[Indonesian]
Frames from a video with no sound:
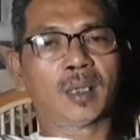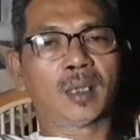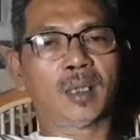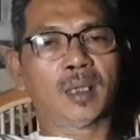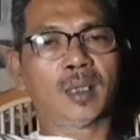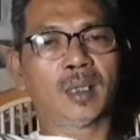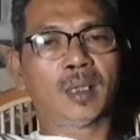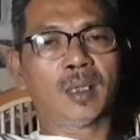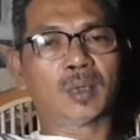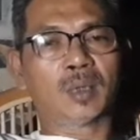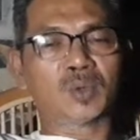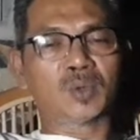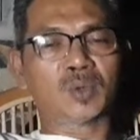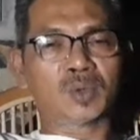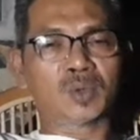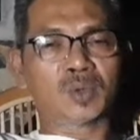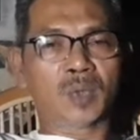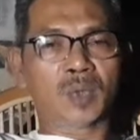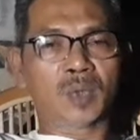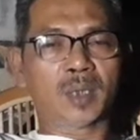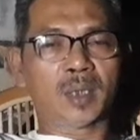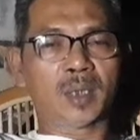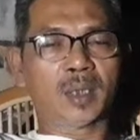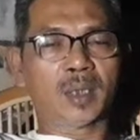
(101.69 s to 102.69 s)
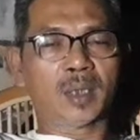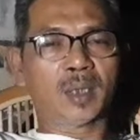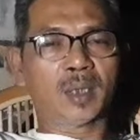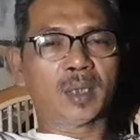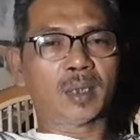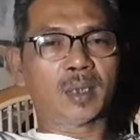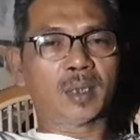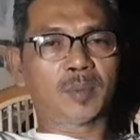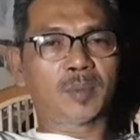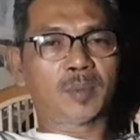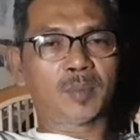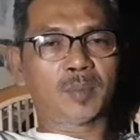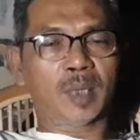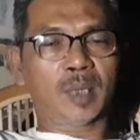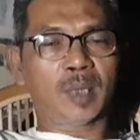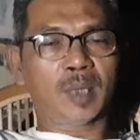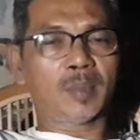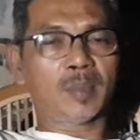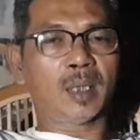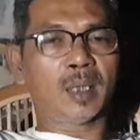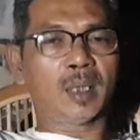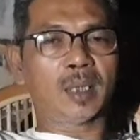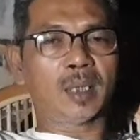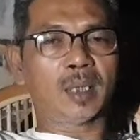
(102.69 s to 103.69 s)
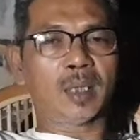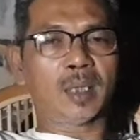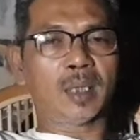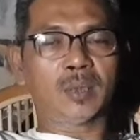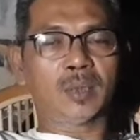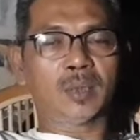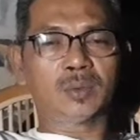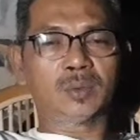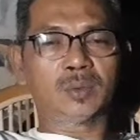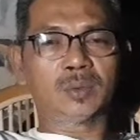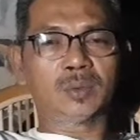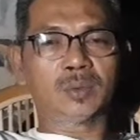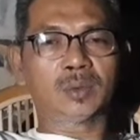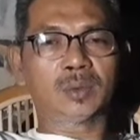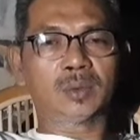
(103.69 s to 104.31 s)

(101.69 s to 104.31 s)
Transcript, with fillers: eh, kunjungannya beberapa hari lalu